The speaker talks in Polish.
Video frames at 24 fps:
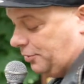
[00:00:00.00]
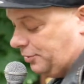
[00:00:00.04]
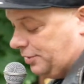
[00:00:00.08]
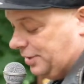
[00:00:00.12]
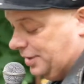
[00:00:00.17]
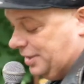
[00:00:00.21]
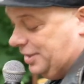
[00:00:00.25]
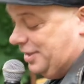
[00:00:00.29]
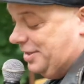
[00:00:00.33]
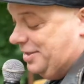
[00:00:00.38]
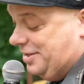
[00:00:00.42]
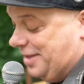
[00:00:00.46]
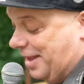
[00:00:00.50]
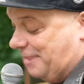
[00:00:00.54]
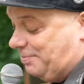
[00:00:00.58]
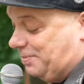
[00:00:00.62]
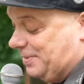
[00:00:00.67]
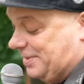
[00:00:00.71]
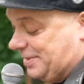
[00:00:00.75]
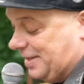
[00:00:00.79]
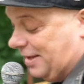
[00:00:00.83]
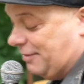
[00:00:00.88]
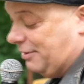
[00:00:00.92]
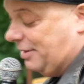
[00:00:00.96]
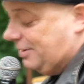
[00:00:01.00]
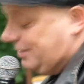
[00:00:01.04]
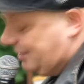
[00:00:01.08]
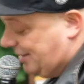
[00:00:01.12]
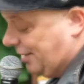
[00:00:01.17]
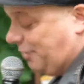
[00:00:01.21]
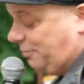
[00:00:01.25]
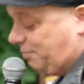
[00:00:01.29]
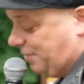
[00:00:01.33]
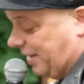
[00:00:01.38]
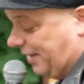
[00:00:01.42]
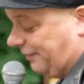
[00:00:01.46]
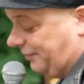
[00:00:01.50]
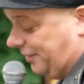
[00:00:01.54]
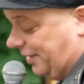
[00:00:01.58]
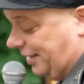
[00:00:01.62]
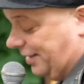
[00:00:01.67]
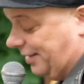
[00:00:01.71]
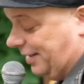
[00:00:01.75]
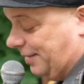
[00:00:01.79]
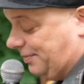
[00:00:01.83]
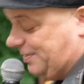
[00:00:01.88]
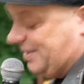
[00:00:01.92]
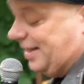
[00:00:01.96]
i świecie praktycznie bez
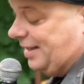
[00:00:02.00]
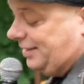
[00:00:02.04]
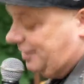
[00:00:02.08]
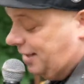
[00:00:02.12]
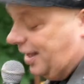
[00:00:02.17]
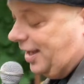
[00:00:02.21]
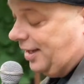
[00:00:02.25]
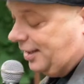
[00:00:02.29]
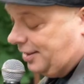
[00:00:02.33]
wiz i,